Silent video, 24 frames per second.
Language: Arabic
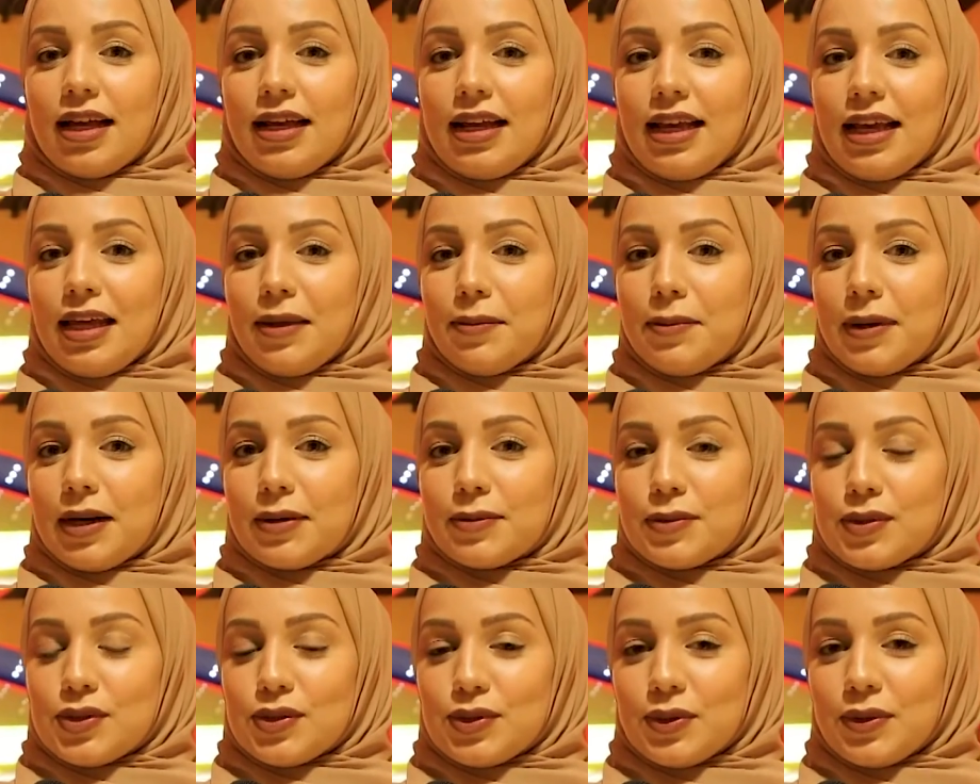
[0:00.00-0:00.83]
أنا هبة
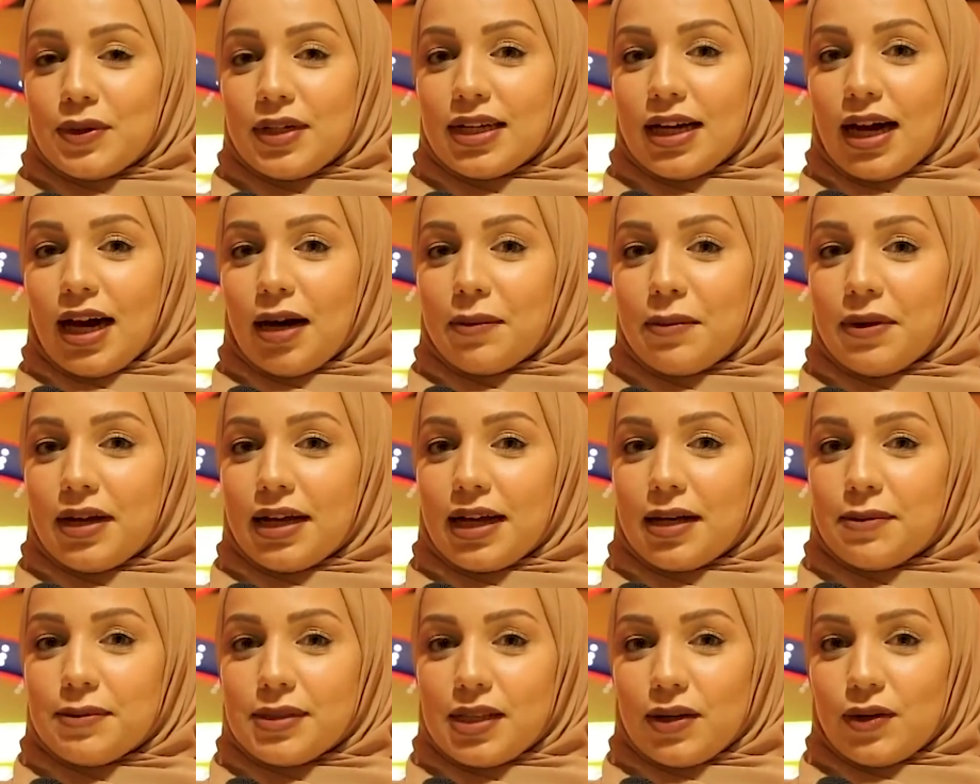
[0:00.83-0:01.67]
من سوريا عمري
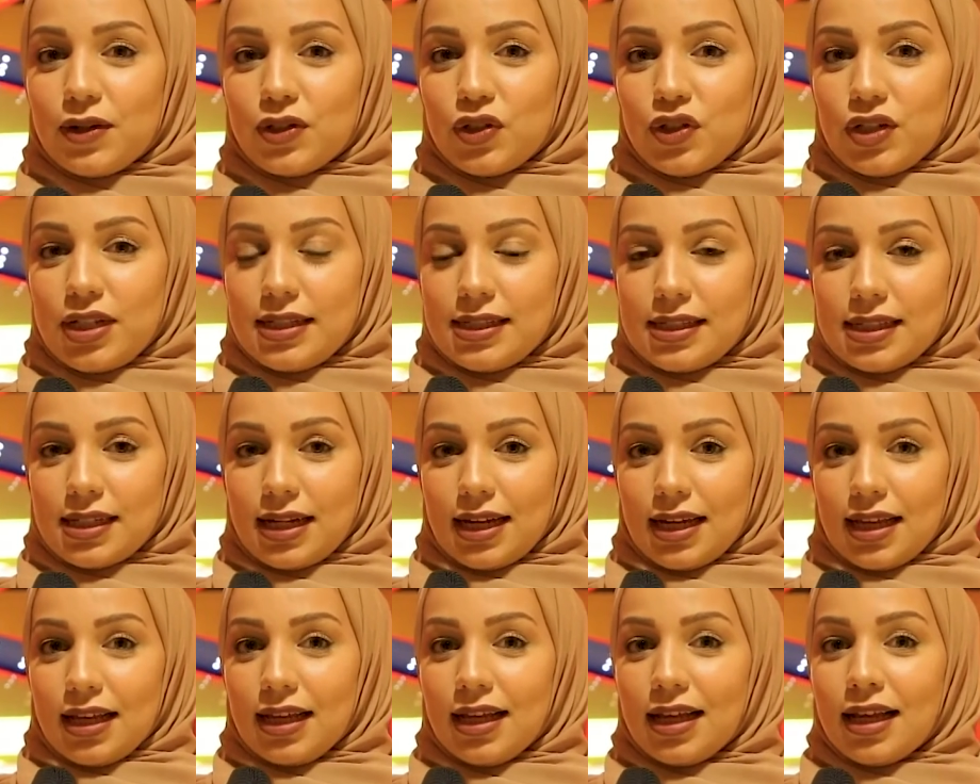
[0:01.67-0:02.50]
25
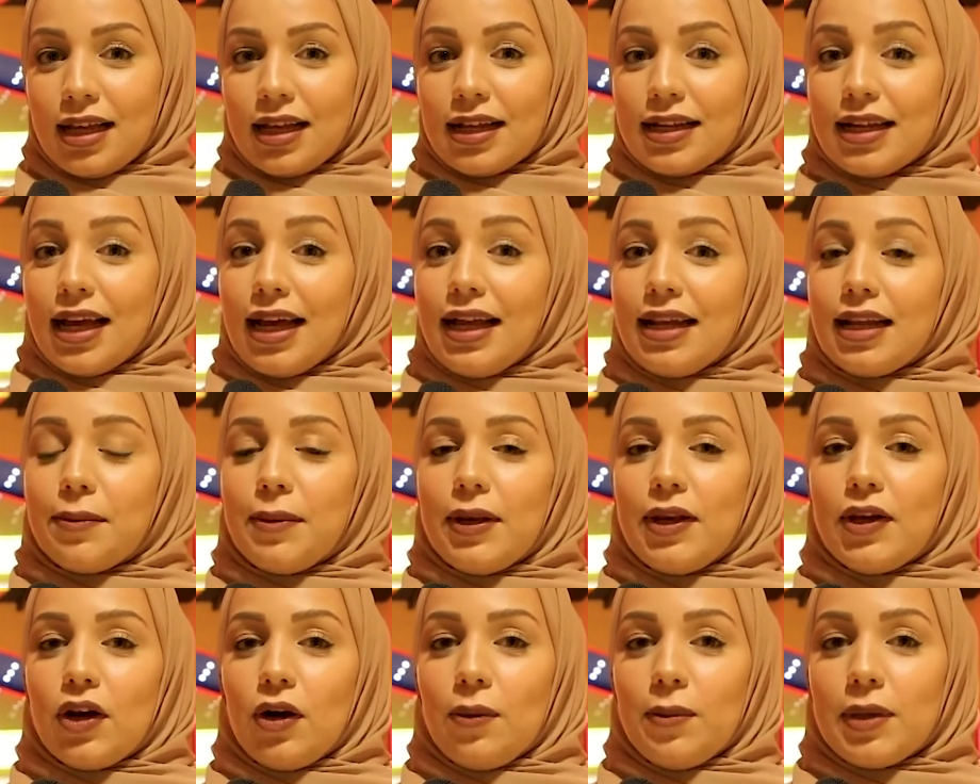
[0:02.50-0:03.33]
سنة نحن
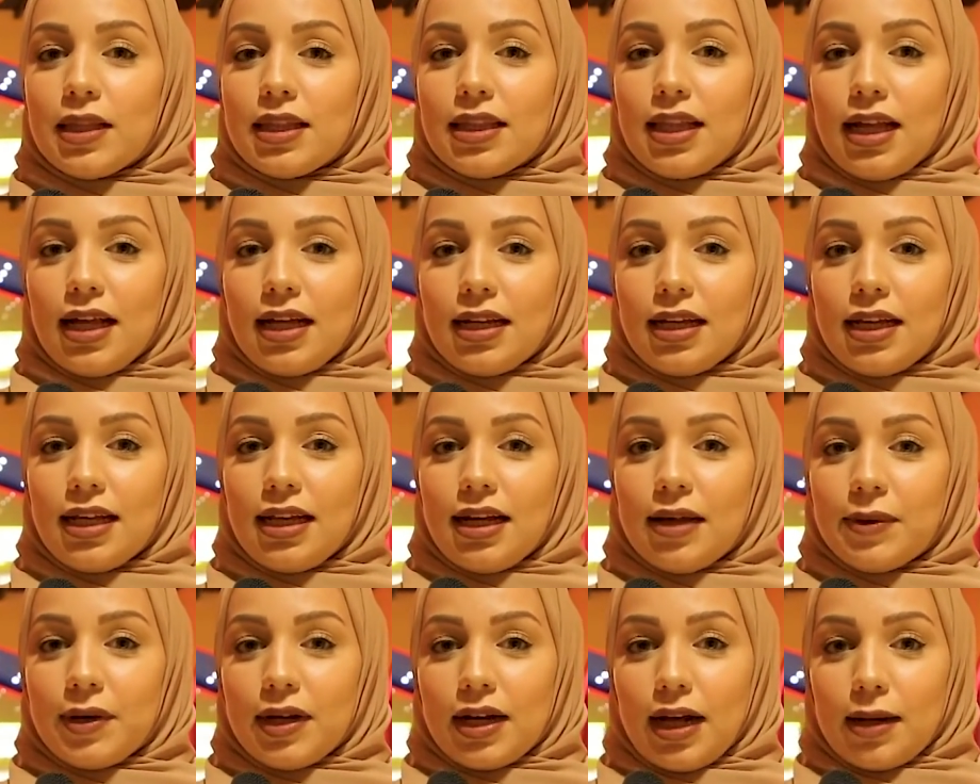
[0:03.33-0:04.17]
باليوم الثاني
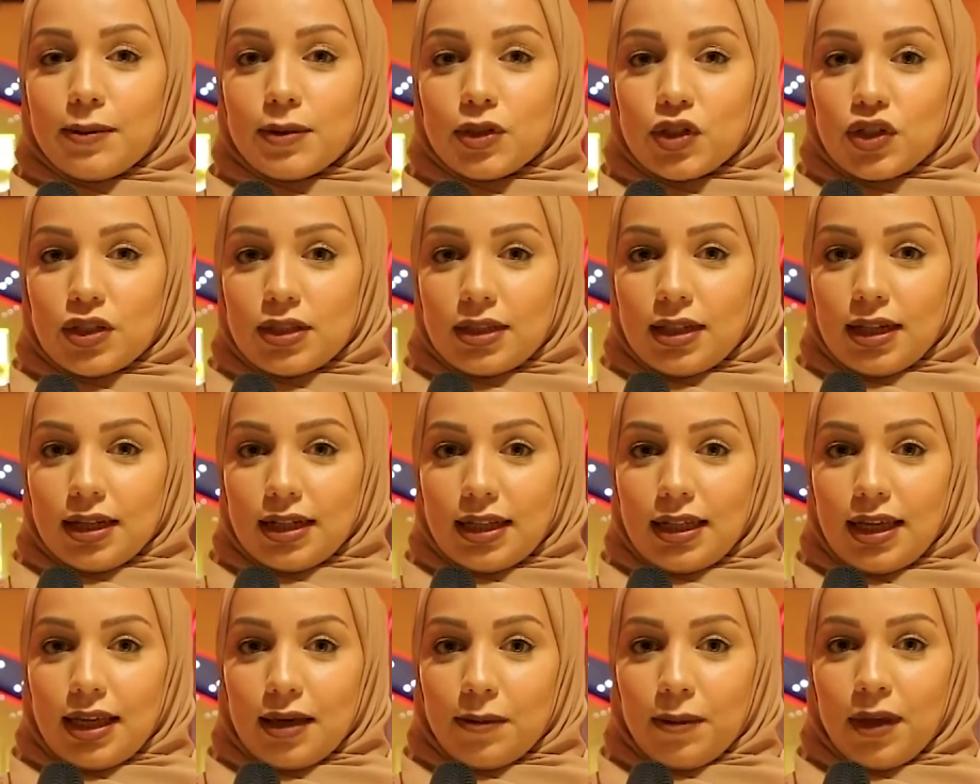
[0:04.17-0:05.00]
لبرنامج
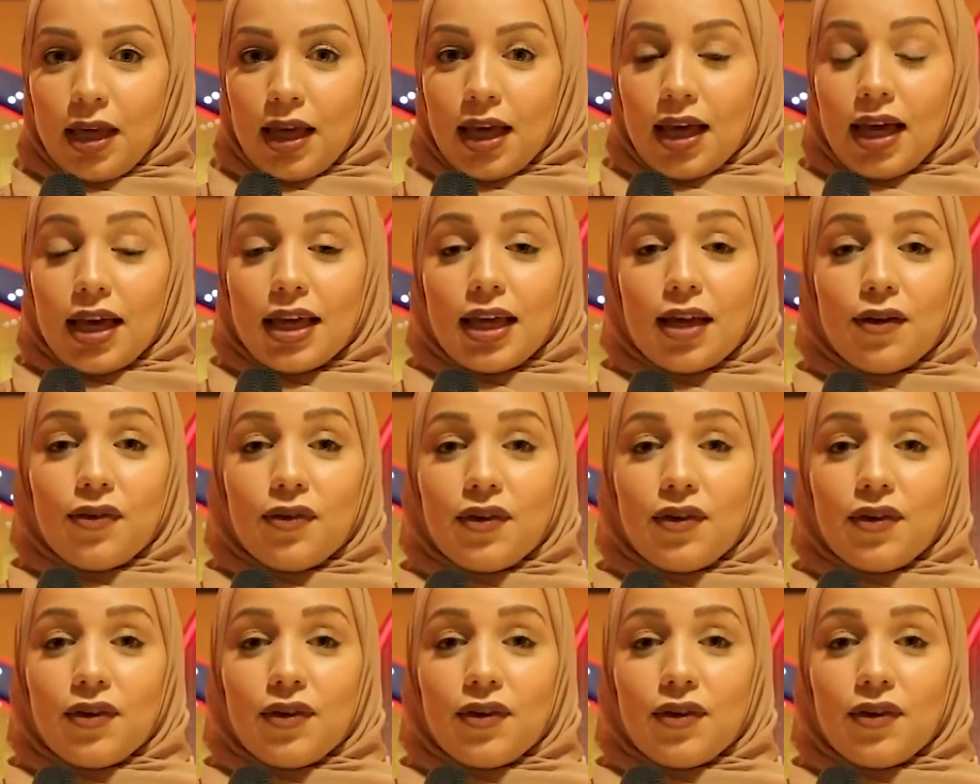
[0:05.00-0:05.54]
التقييم هي